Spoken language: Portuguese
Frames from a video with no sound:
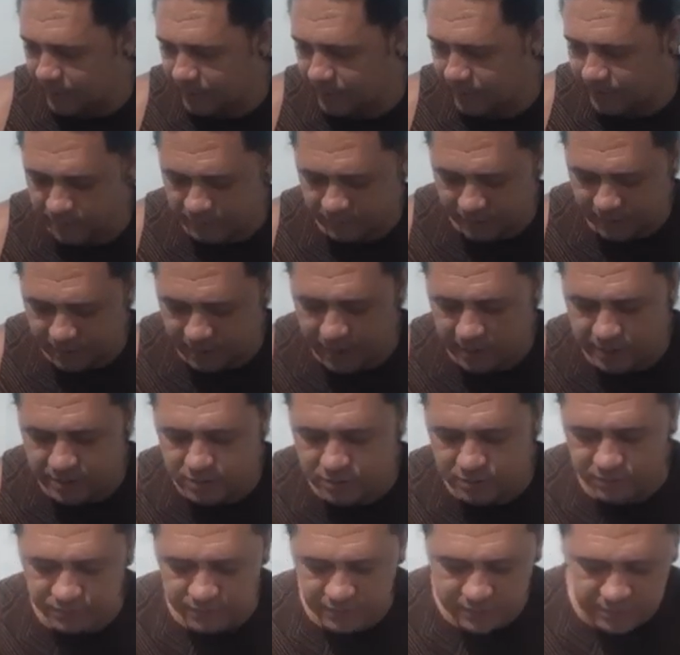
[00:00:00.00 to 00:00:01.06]
Na verdade,
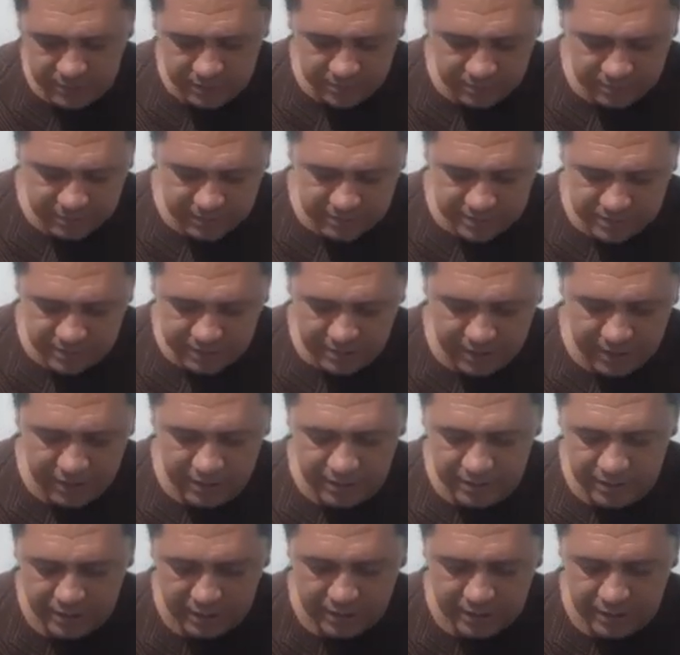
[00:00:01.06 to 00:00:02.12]
eu fiz a limpeza
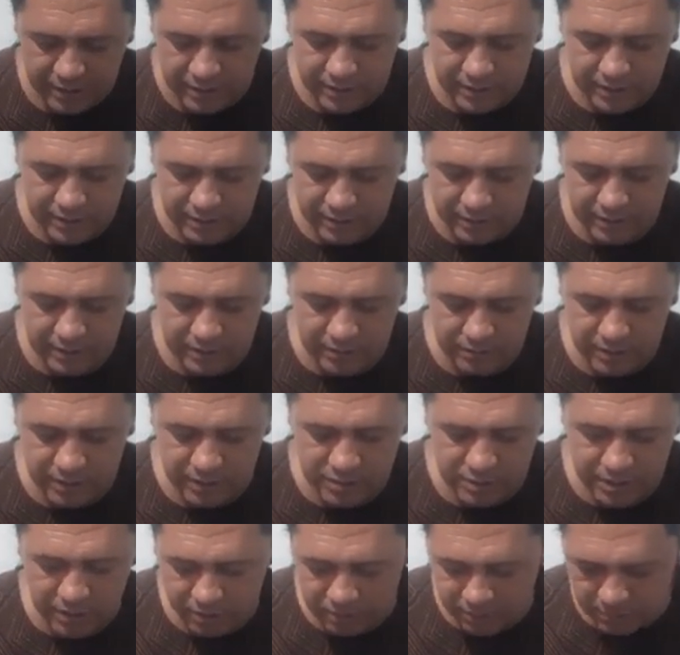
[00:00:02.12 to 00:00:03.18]
dele e eu
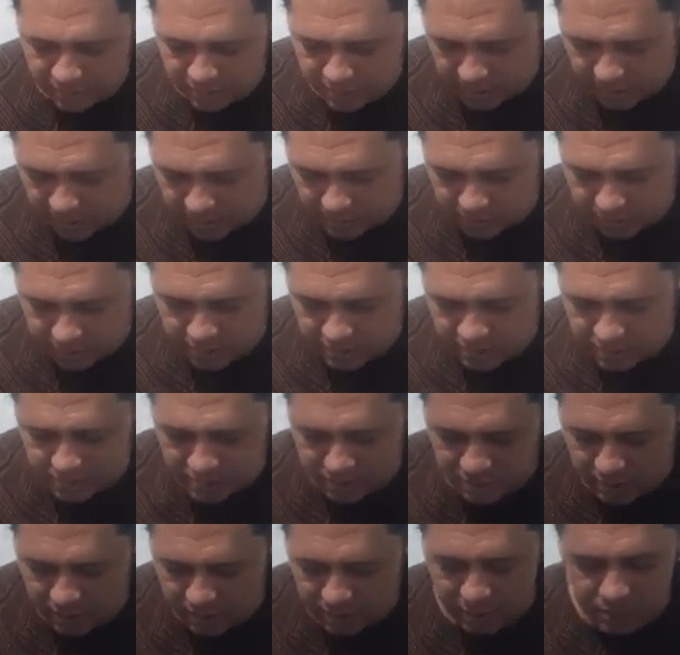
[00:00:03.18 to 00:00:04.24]
deixei ontem à
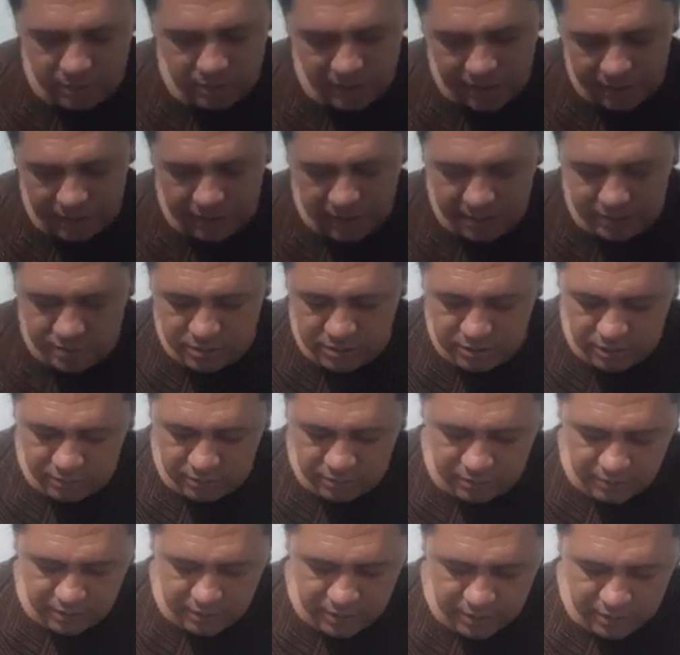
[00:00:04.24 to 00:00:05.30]
noite, tá? Ontem à tarde
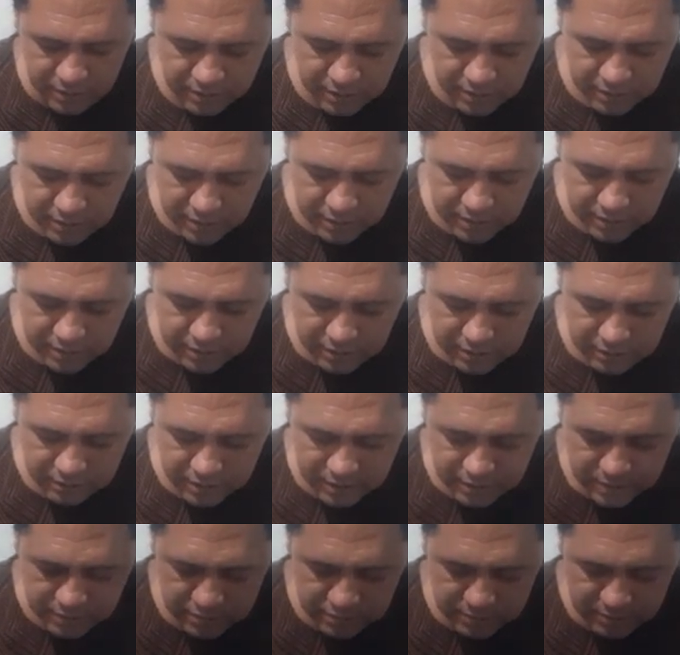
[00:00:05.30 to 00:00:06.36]
chegou, né? Eu
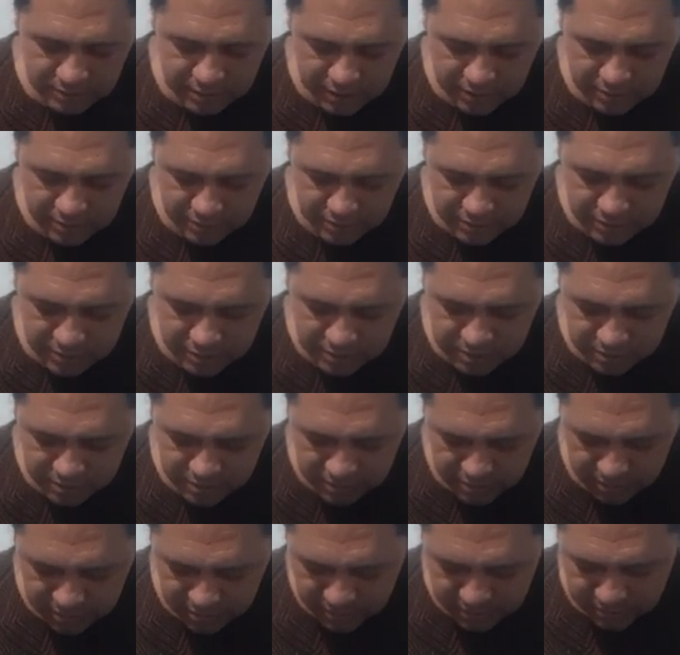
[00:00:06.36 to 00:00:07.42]
deixei ontem à
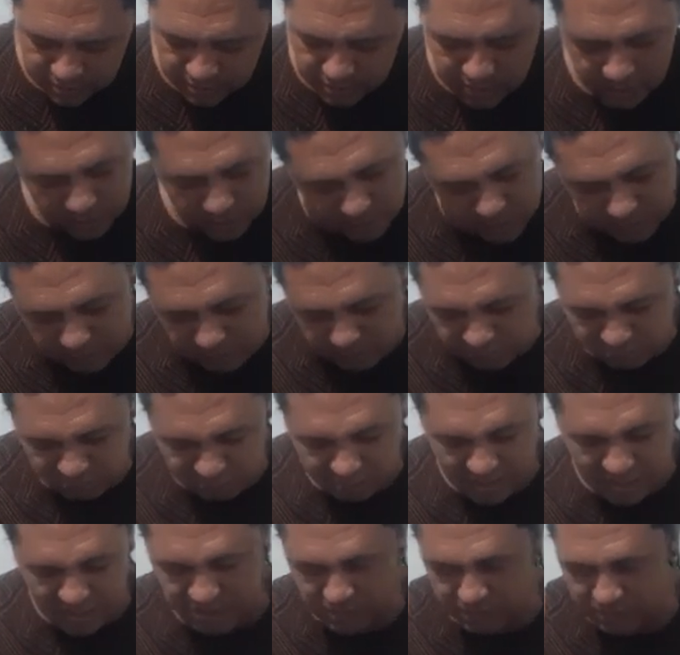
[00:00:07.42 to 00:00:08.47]
noite dando uma
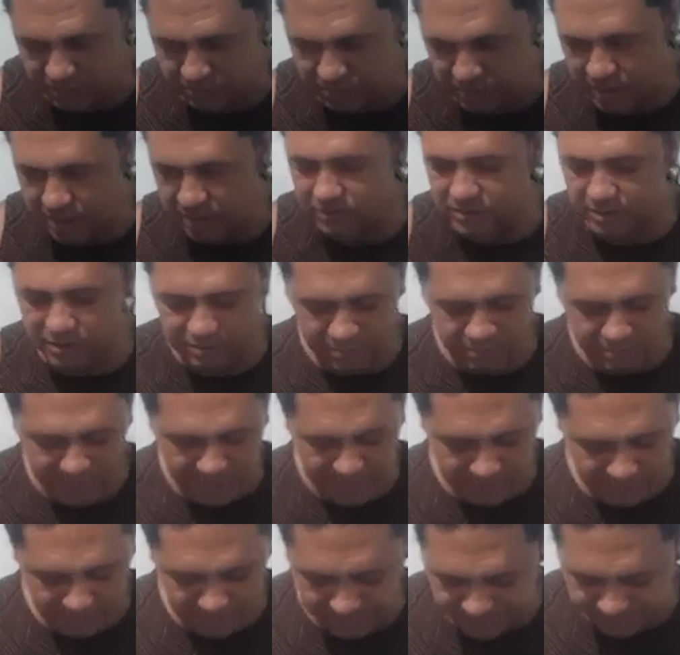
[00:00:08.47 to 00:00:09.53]
mais ou menos
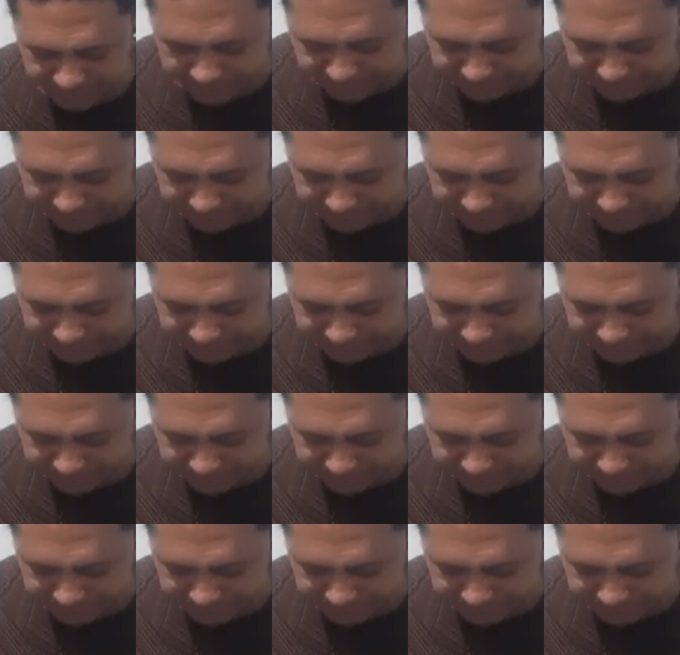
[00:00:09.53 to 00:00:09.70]
limpada